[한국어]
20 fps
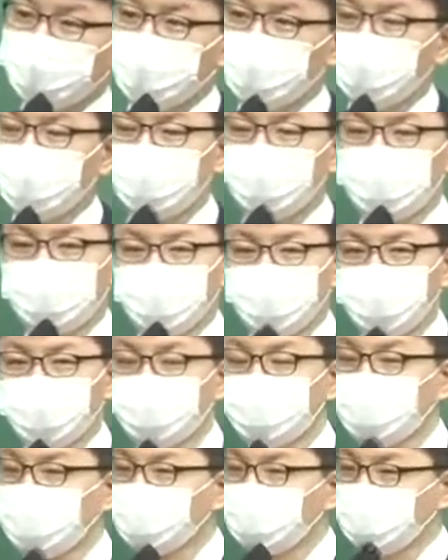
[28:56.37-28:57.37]
예를 들어서
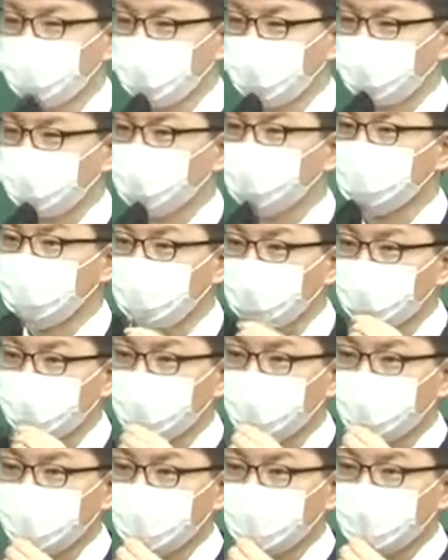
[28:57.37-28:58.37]
동작구 차원에서 먼저
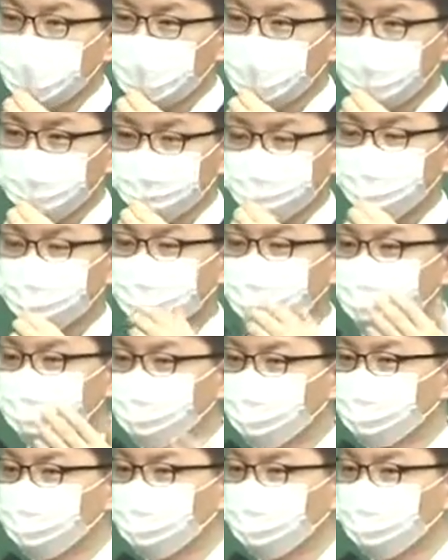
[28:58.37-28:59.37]
해보고
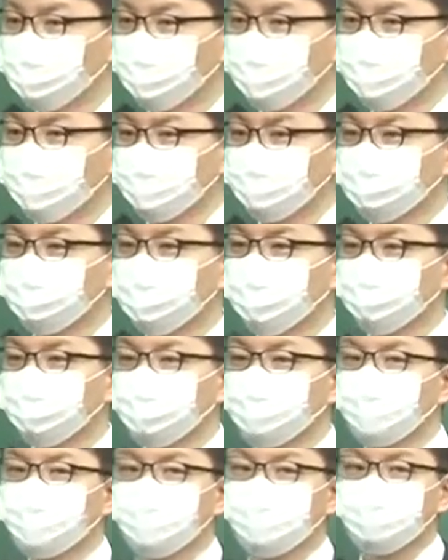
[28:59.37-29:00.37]
평가해보고 그 다음에
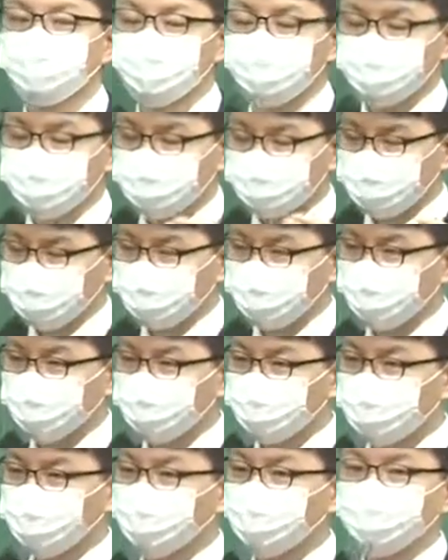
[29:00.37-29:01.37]
국가적
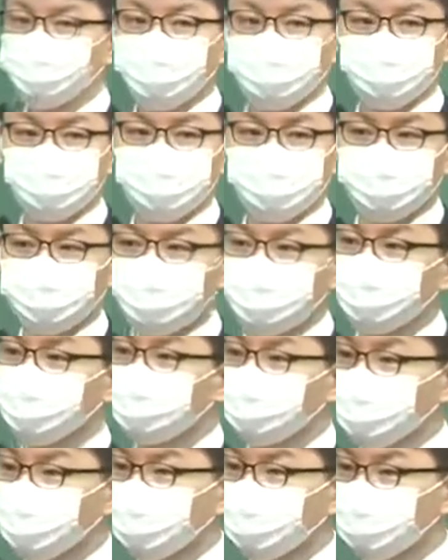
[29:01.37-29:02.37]
차원에 다 도입하는 거 이런
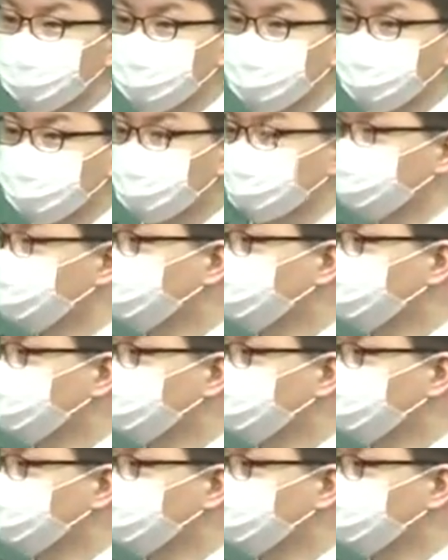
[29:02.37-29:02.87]
것들이 다르잖아요.